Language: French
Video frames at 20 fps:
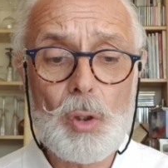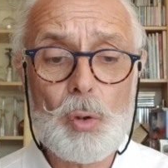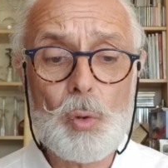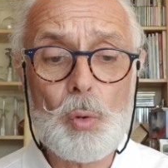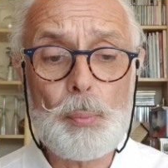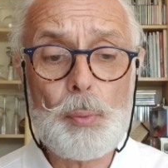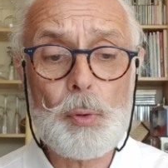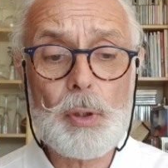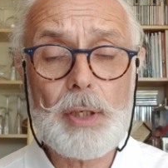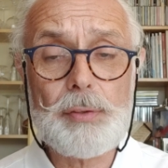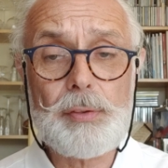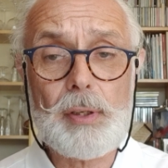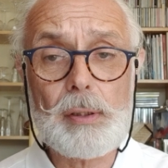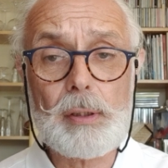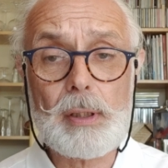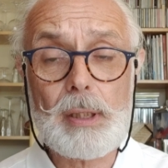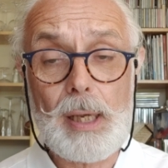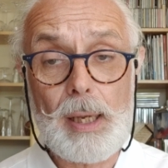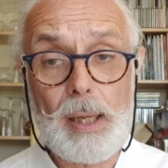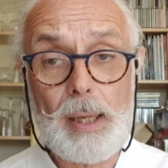qu'on peut
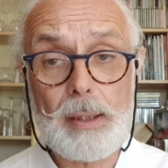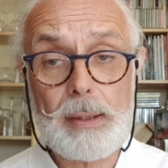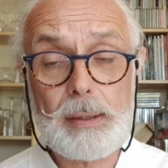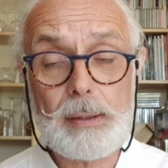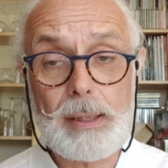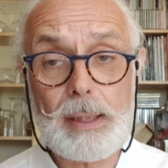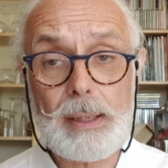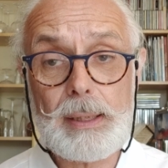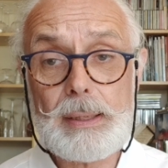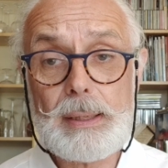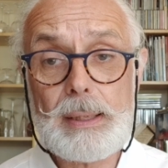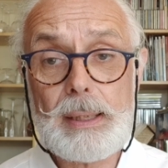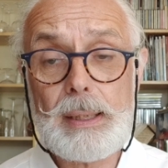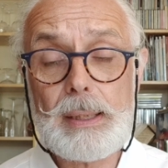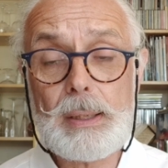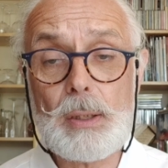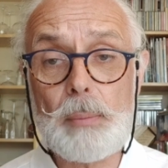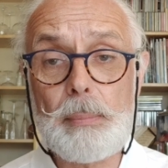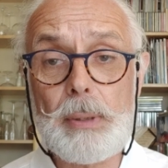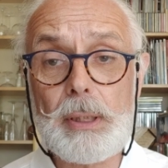
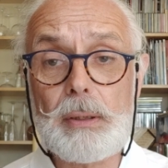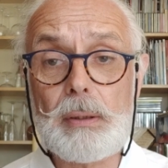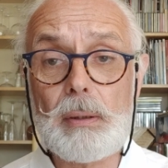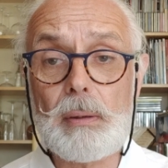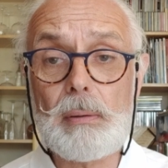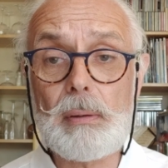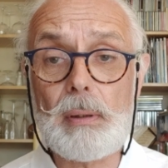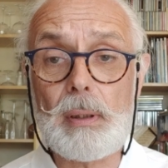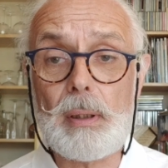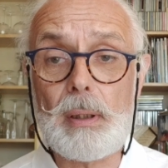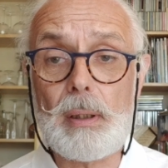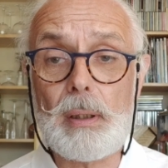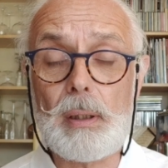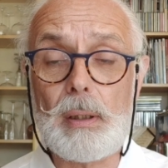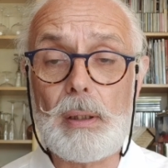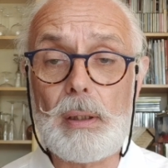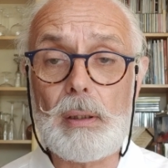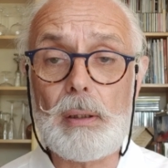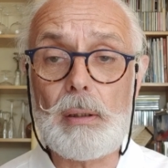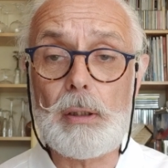caractériser comme étant
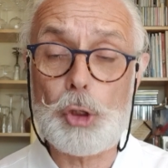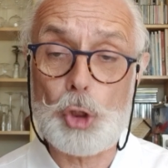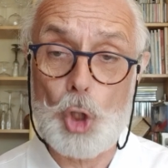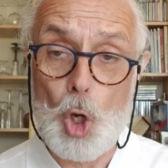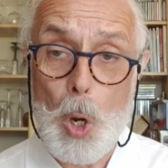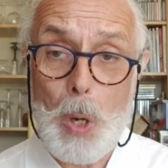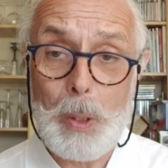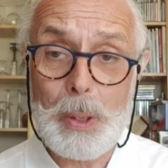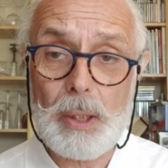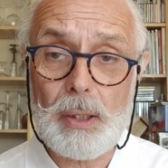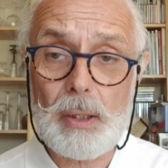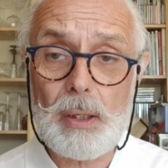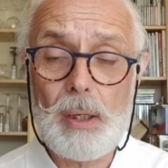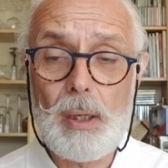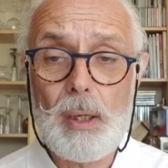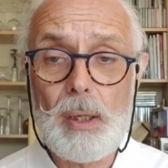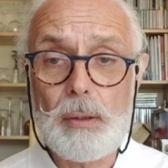euh, yang,